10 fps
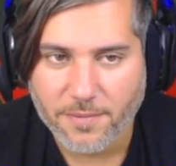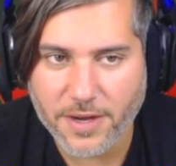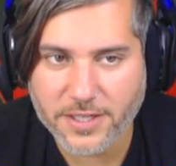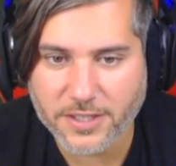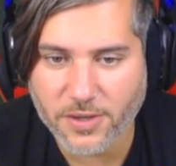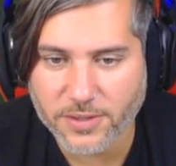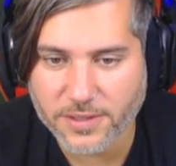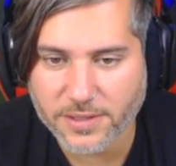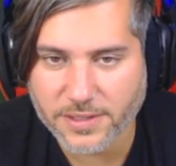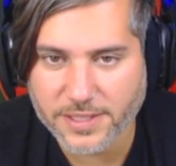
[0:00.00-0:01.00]
Maçta son
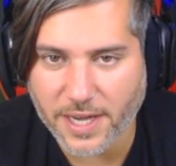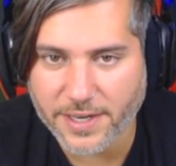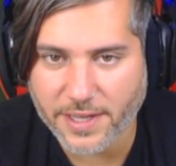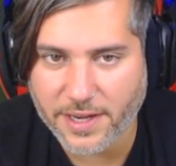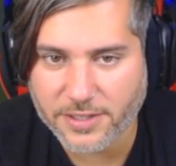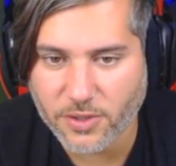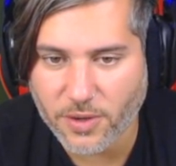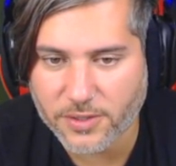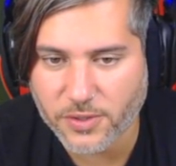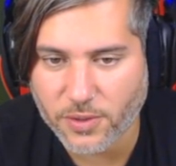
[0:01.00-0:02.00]
saniyeler, son
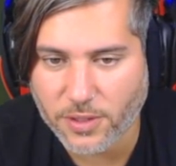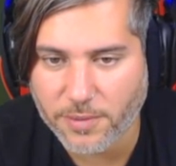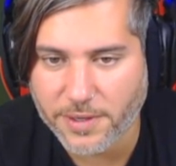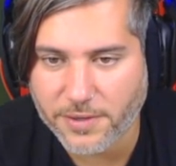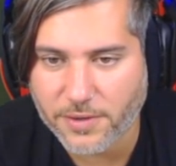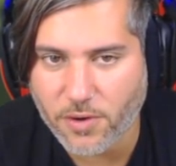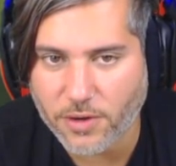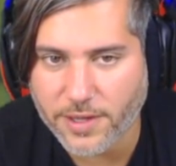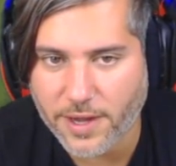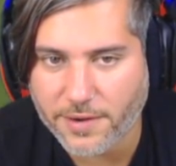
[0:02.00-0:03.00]
aksiyon olabilir.
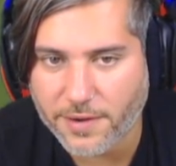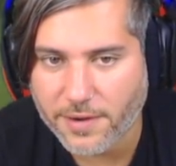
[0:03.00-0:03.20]
corner.